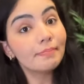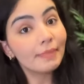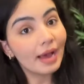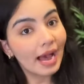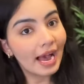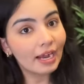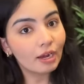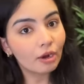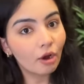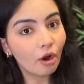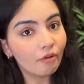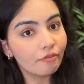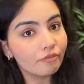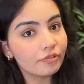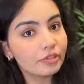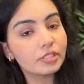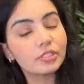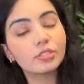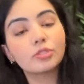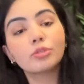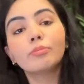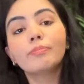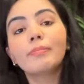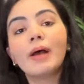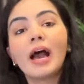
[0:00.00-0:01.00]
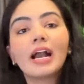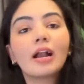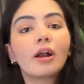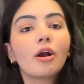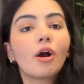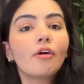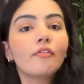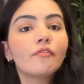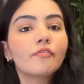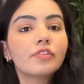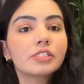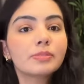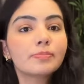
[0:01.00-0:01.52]
बैक ऑफिस तो बैक
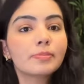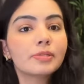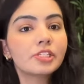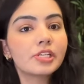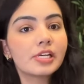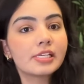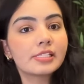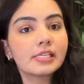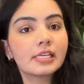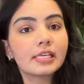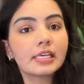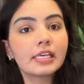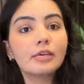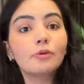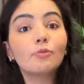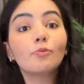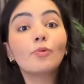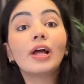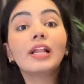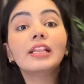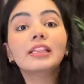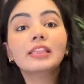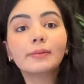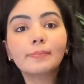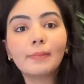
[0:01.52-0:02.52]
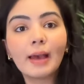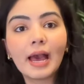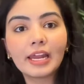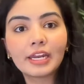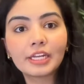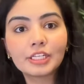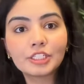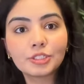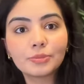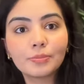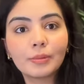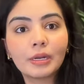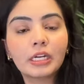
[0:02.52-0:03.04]
ऑफिस में जैसे कि वेल्थ
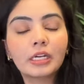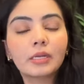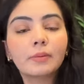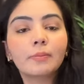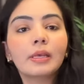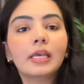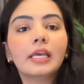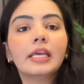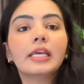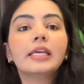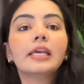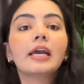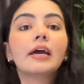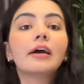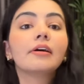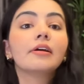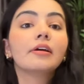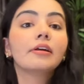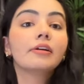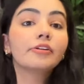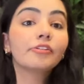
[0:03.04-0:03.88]
मैनेजमेंट में या